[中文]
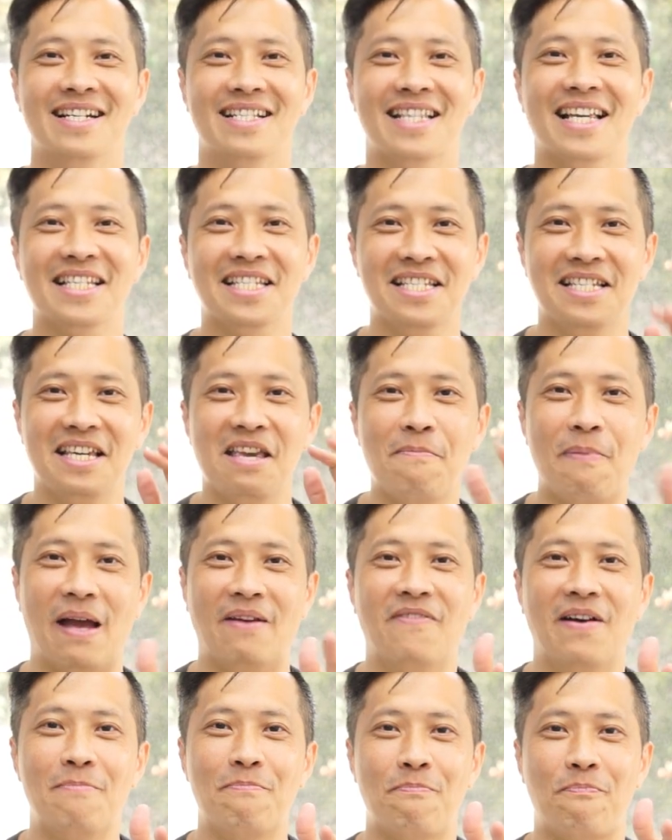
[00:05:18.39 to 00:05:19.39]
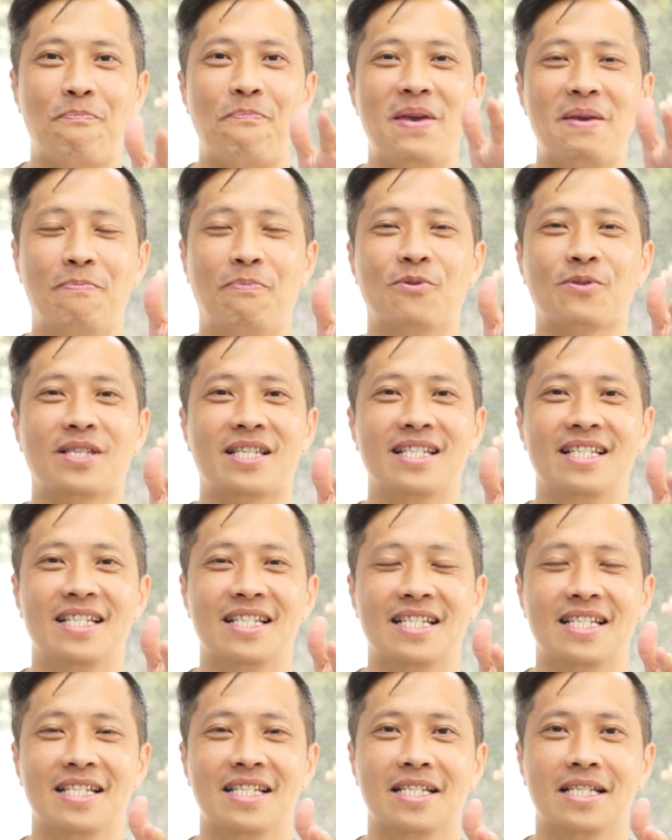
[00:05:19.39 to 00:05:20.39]
但是一百分并不
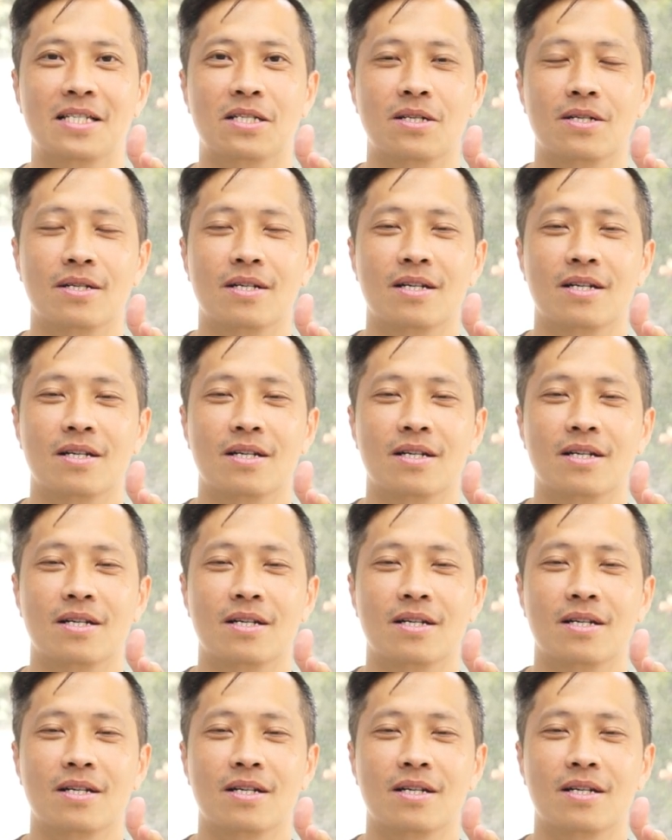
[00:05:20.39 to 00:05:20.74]
是。